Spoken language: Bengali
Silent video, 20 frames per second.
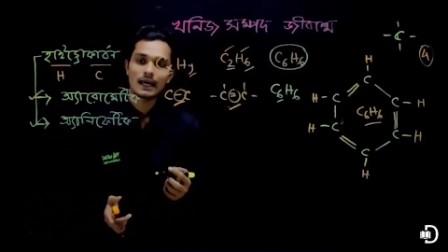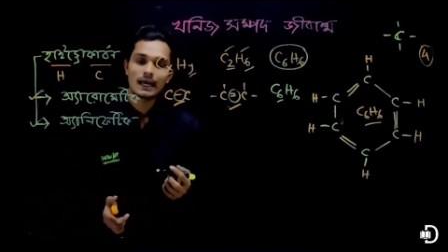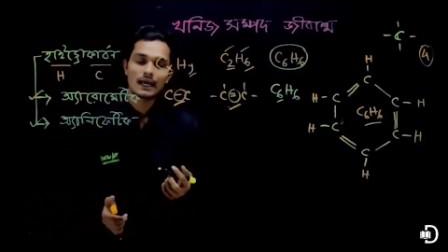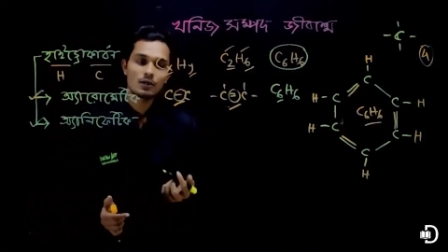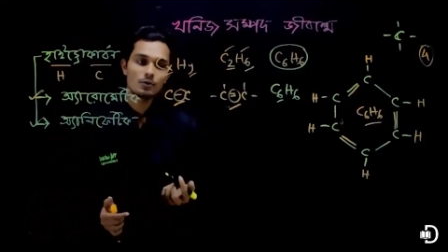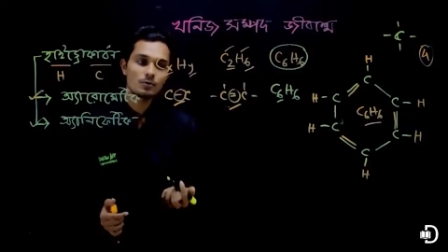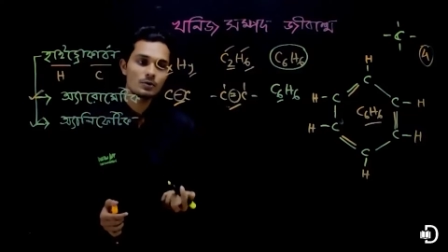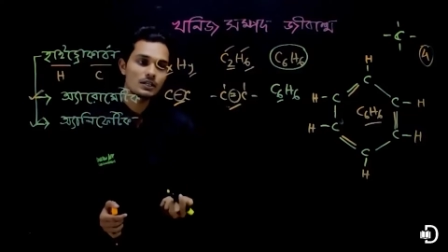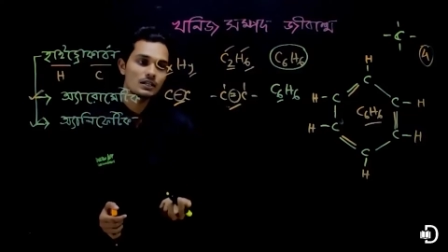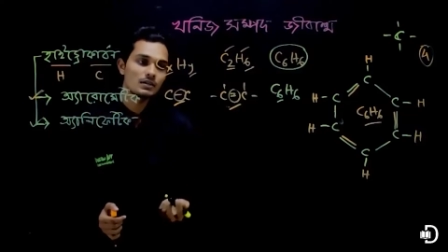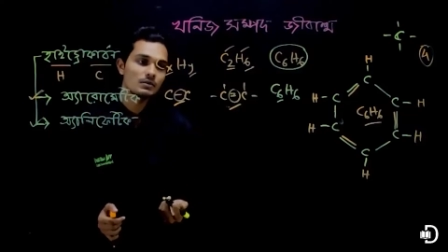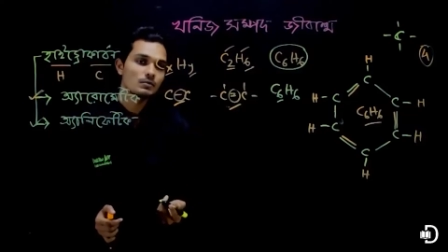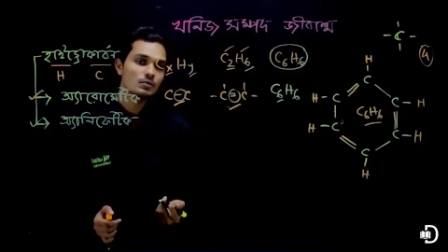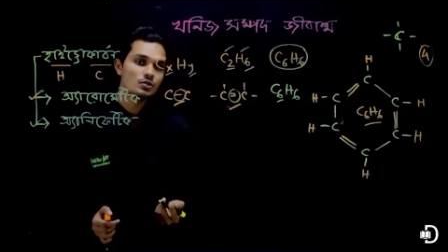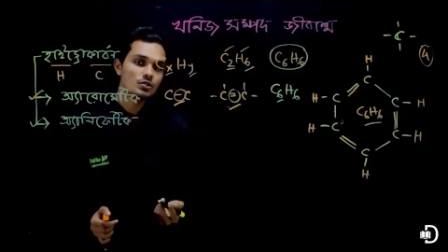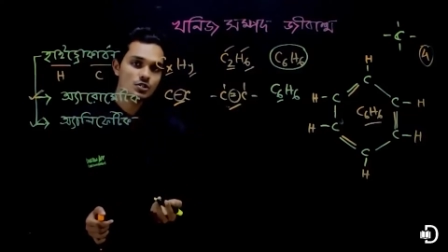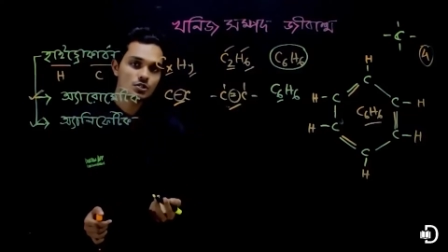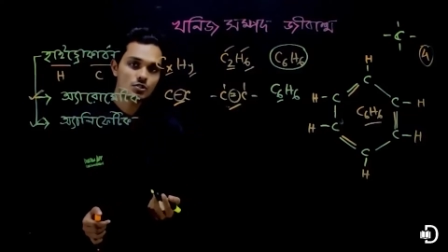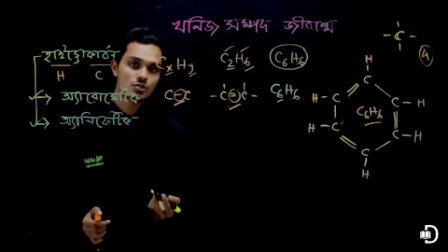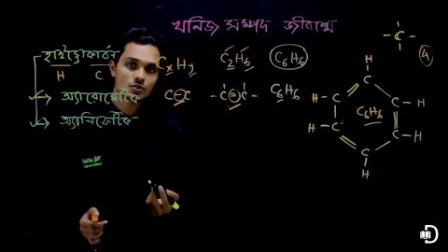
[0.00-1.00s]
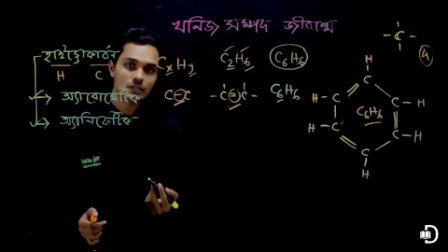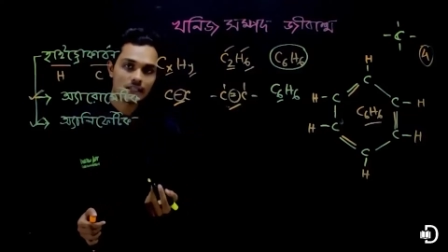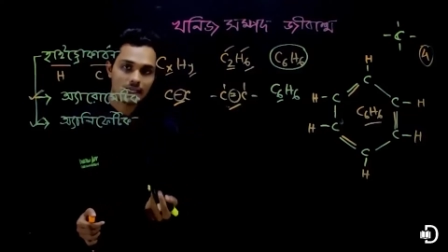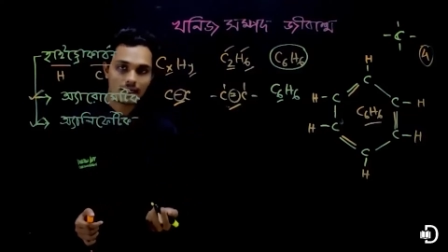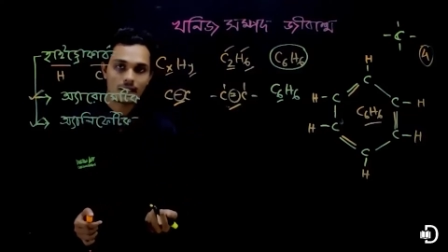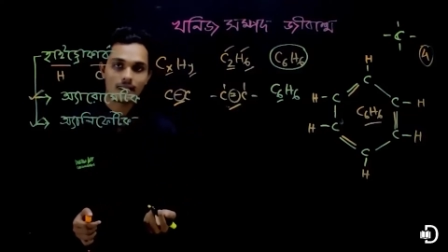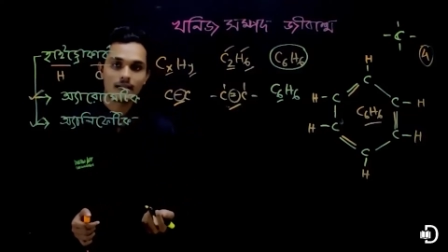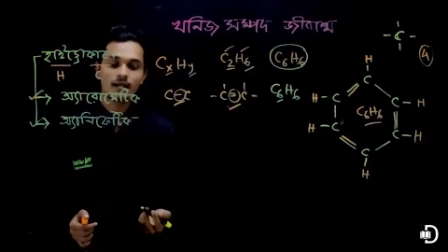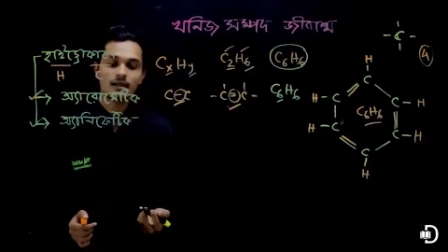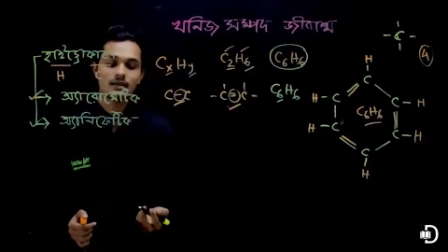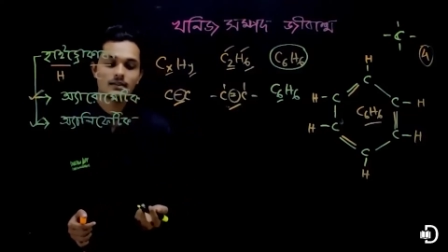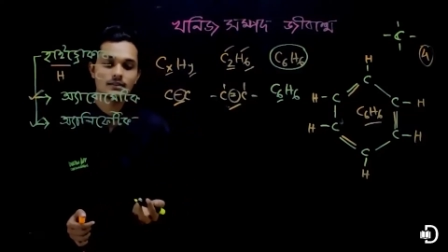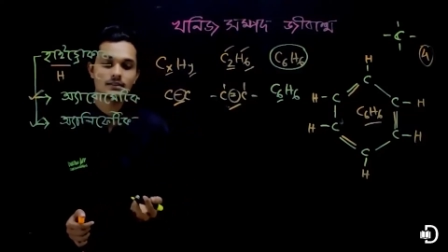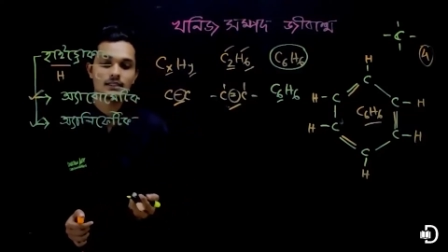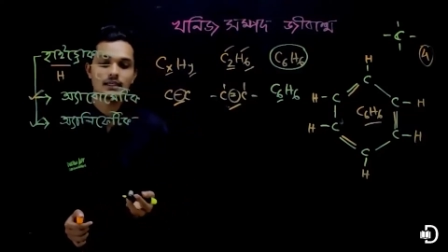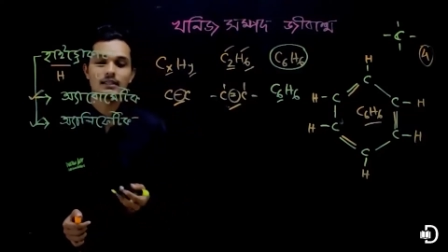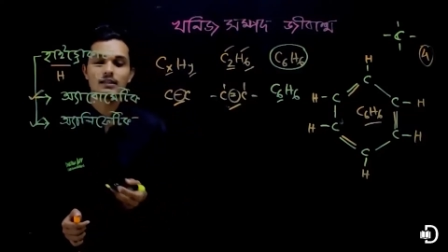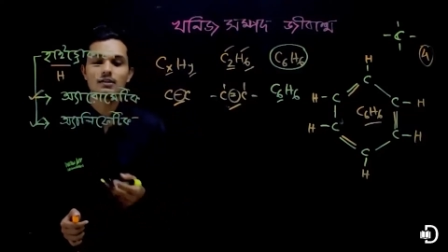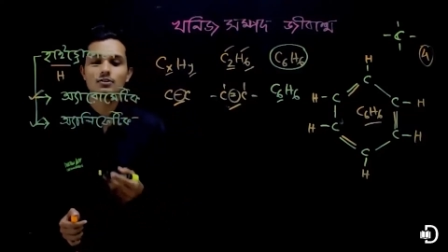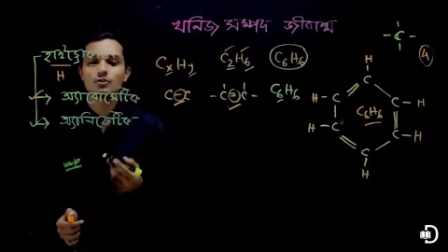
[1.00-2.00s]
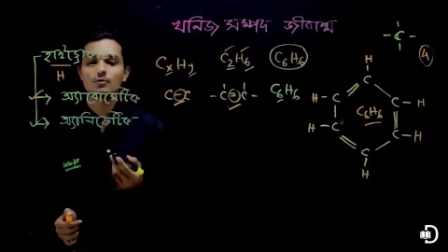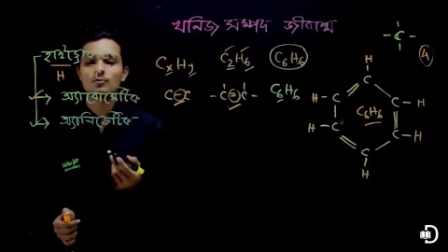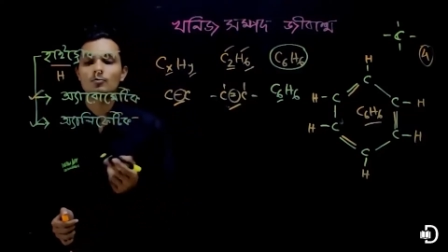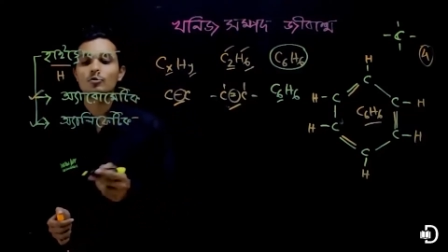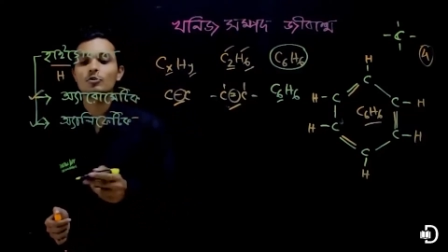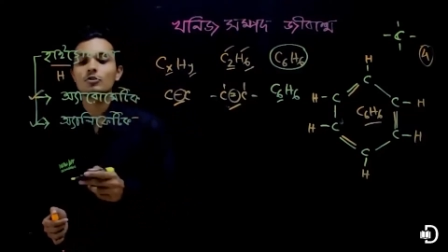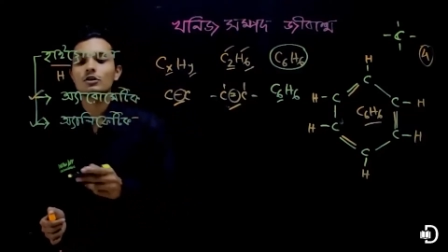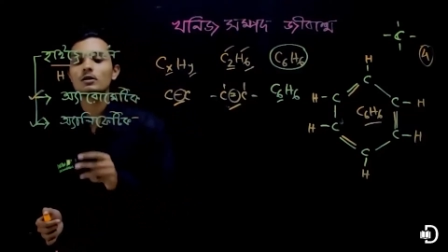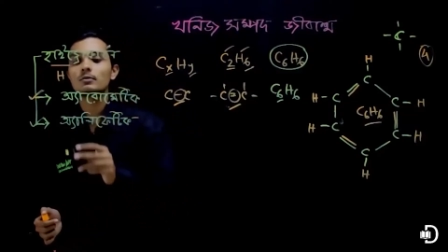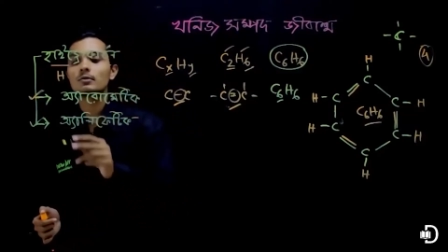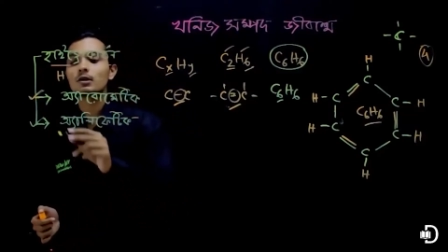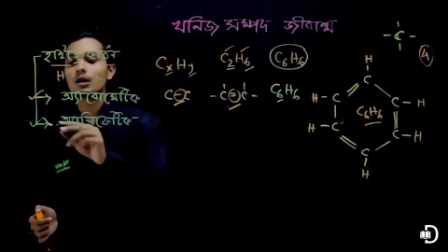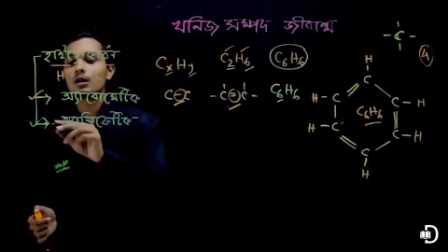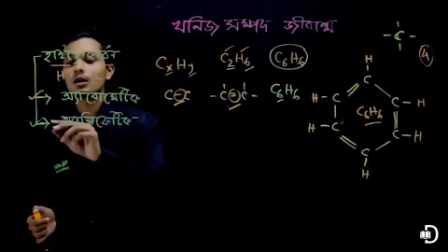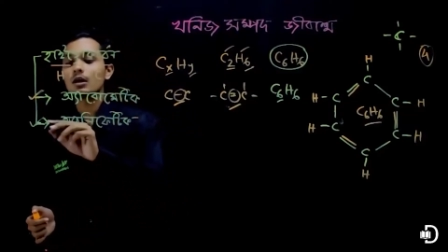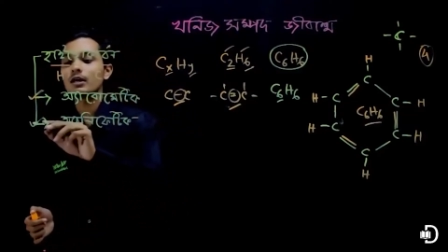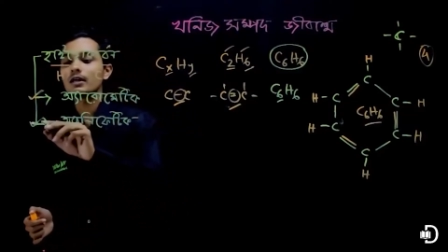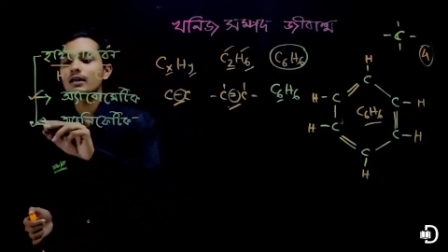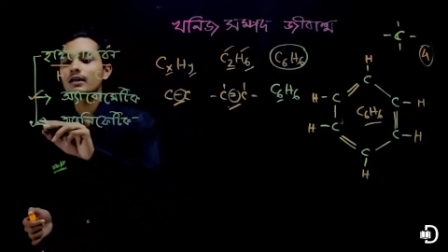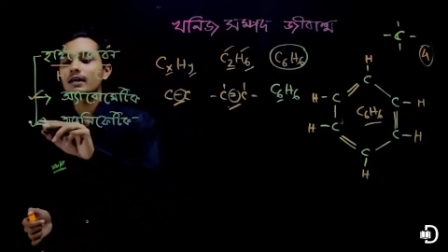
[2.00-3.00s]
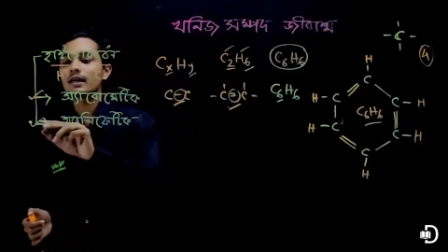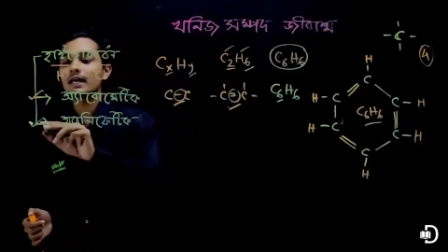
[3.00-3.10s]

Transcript: অ্যারোমেটিক বৈশিষ্ট্য থাকে না তাদের সবগুলোকেই বলা হয়